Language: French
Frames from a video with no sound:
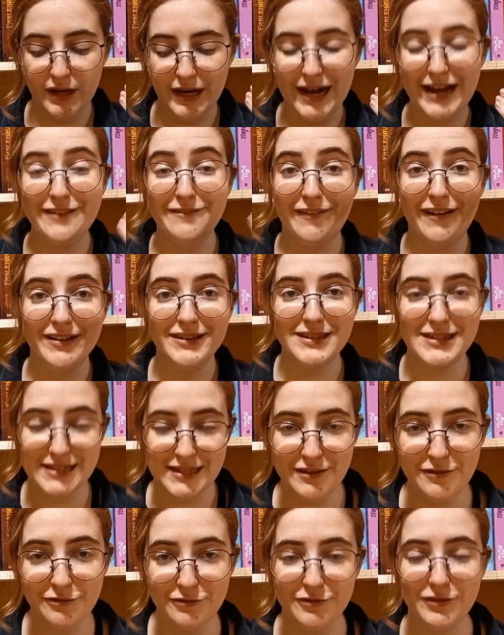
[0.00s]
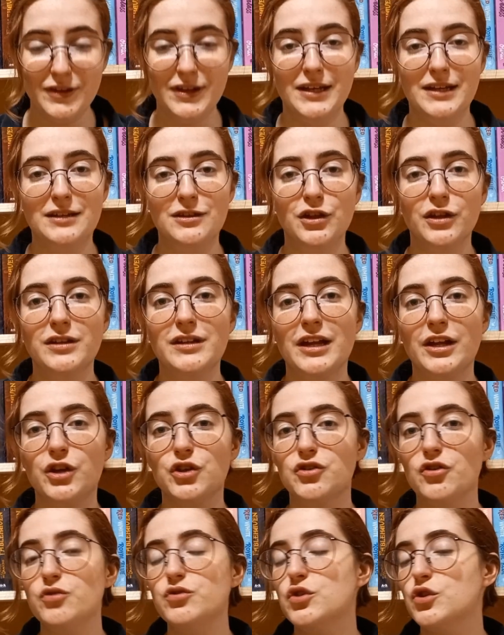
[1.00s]
inventif et qui donne quelque
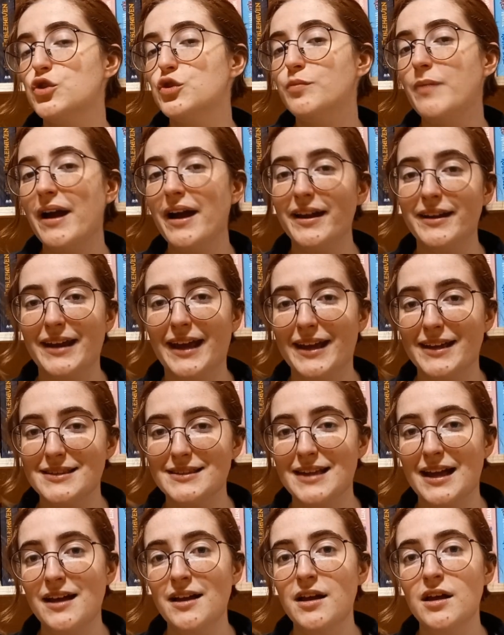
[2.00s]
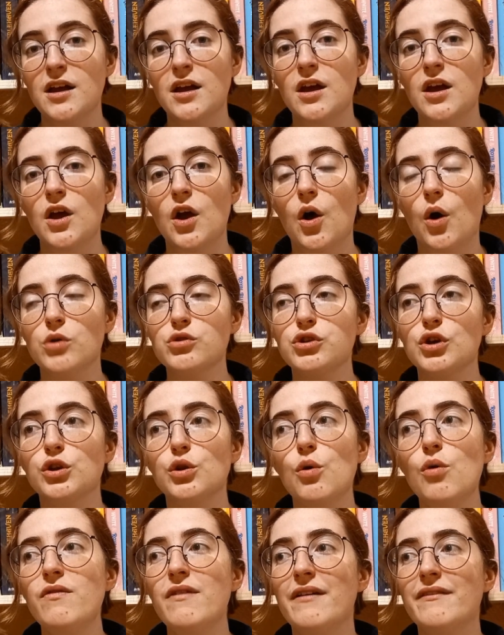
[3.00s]
chose de super intéressant on se
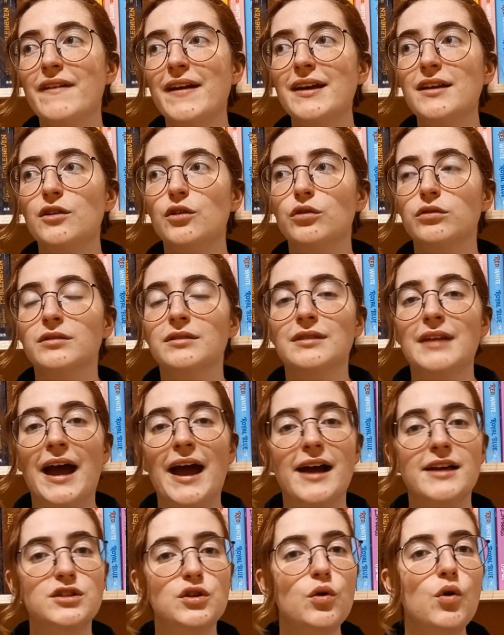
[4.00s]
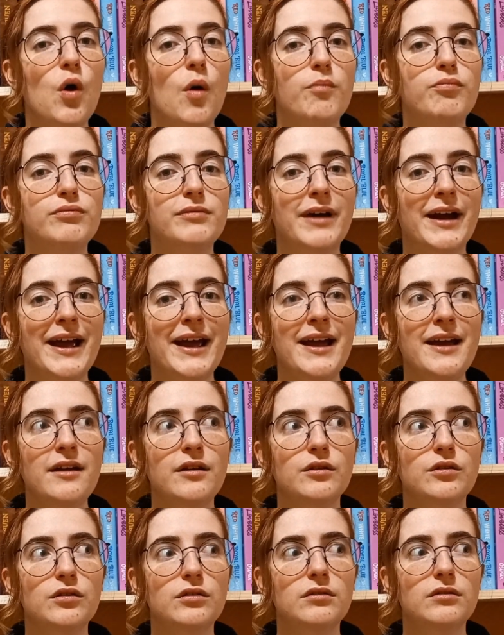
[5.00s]
retrouve avec une narration qu'on
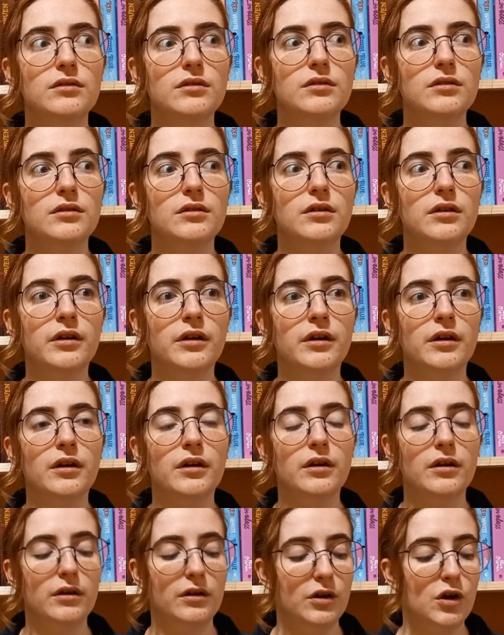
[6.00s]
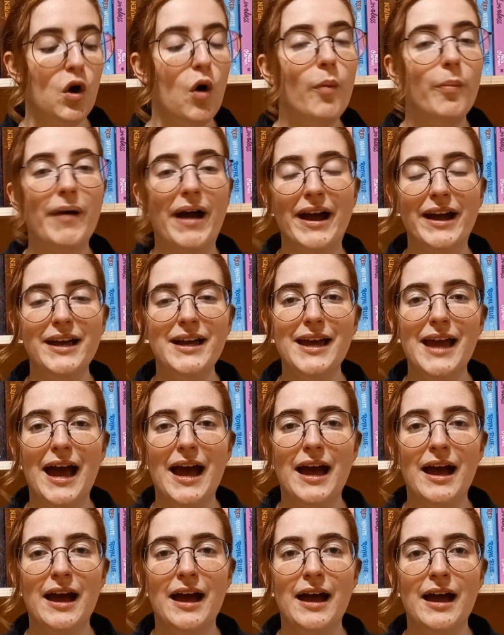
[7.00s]
pourrait euh, comparer
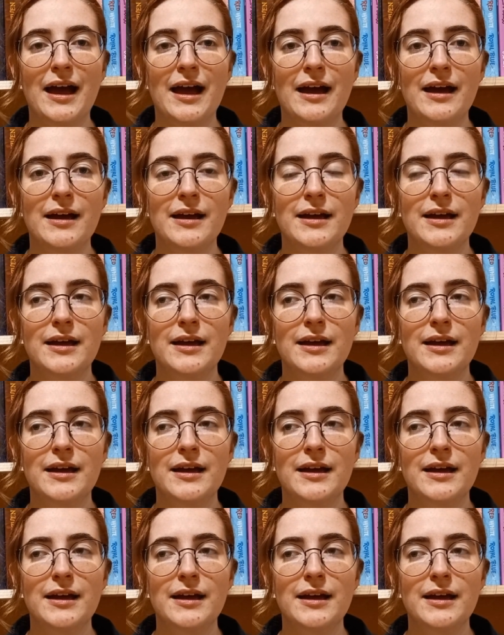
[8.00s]
à